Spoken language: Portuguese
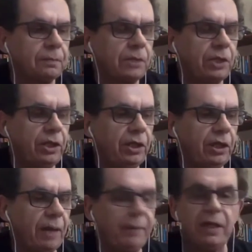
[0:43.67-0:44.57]
que
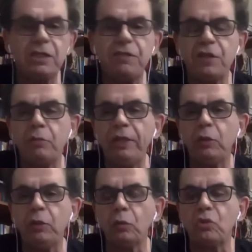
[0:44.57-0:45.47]
apenas fez uma
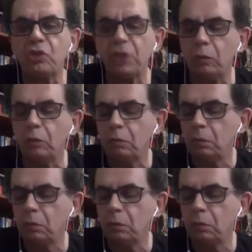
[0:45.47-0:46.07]
introdução